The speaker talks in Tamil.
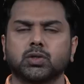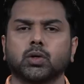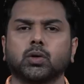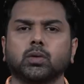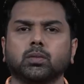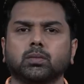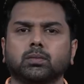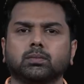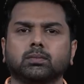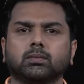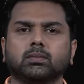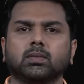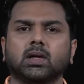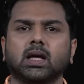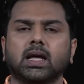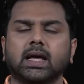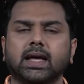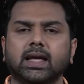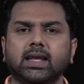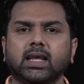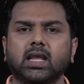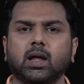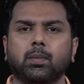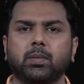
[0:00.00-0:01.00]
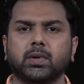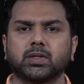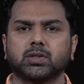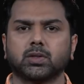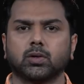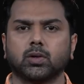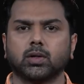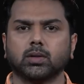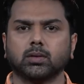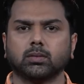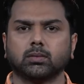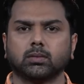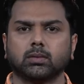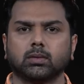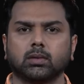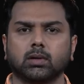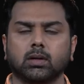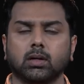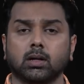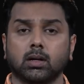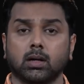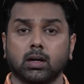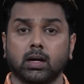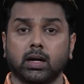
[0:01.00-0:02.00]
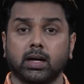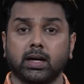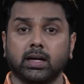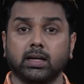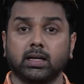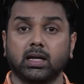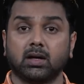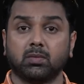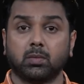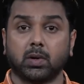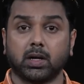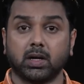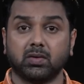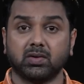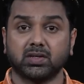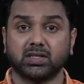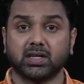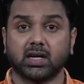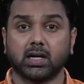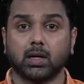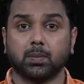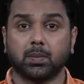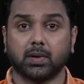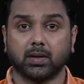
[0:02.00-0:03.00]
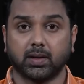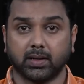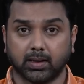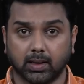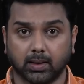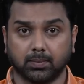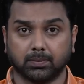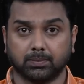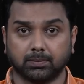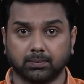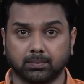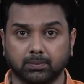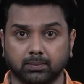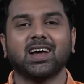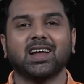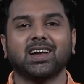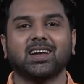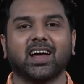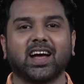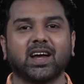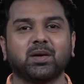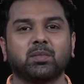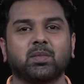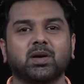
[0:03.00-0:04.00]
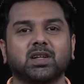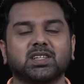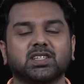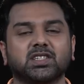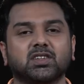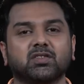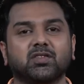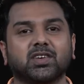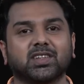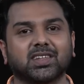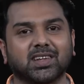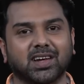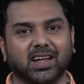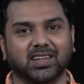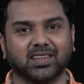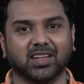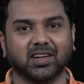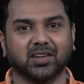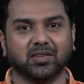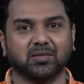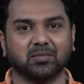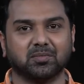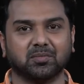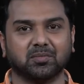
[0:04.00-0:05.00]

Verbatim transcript: ஸோ இந்த எபிசோடு இந்த மாதிரி விஷயங்களை பற்றி தான் நைன் மினிட்ஸ் வித் நந்தன்